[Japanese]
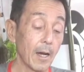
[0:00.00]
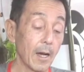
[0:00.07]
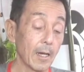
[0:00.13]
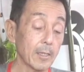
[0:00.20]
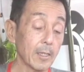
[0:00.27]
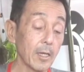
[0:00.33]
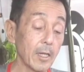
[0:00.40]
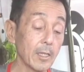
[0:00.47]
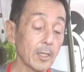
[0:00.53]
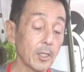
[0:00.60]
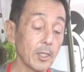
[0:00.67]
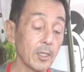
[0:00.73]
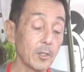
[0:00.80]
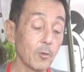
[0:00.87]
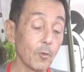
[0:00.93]
新
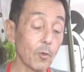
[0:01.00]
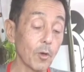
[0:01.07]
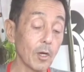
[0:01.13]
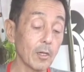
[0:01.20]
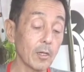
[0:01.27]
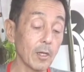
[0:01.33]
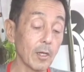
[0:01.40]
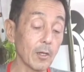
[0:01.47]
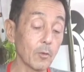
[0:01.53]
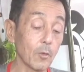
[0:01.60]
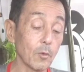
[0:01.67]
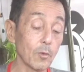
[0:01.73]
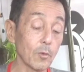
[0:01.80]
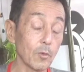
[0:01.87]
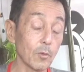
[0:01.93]
しい動画から
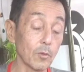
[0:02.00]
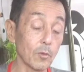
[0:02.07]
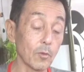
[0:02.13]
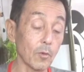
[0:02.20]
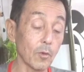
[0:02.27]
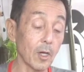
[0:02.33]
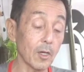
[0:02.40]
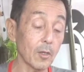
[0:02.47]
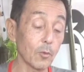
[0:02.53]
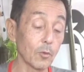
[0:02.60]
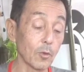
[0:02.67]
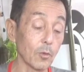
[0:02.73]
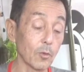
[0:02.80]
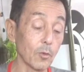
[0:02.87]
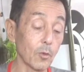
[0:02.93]
どんどんと過去
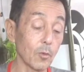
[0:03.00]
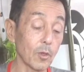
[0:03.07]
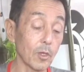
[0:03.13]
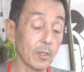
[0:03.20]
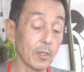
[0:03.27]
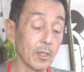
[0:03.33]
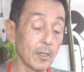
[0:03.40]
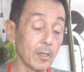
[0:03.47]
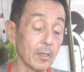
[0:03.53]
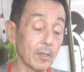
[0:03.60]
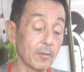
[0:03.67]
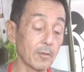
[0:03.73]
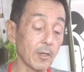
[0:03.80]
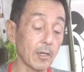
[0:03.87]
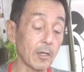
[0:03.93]
の動画に
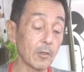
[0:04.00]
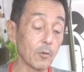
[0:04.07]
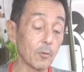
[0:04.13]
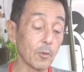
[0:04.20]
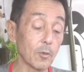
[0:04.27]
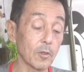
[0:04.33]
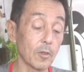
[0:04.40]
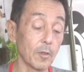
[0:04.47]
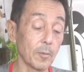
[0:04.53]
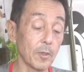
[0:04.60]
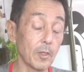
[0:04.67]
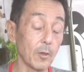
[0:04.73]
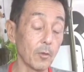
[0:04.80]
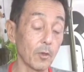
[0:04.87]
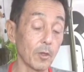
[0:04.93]
遡って見
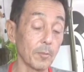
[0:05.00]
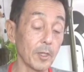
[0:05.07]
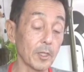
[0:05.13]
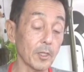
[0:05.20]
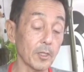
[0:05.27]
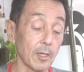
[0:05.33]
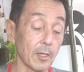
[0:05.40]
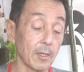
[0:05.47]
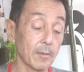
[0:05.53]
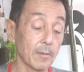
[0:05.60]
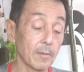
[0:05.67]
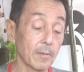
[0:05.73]
ておりました、